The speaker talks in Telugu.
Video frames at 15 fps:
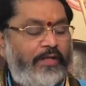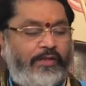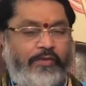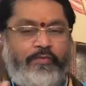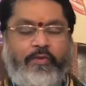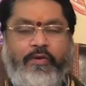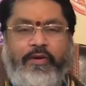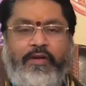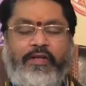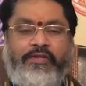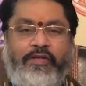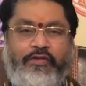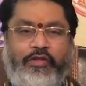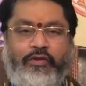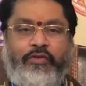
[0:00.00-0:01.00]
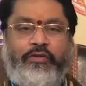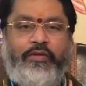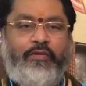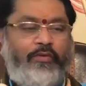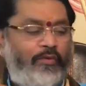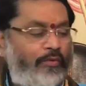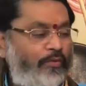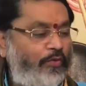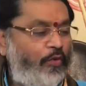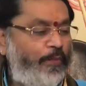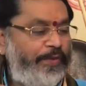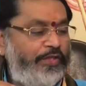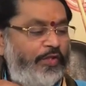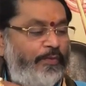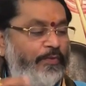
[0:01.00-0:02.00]
సింహరాశి చతుర్థంలో గురుడు
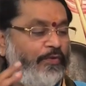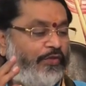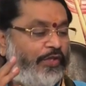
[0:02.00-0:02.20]
పంచంలో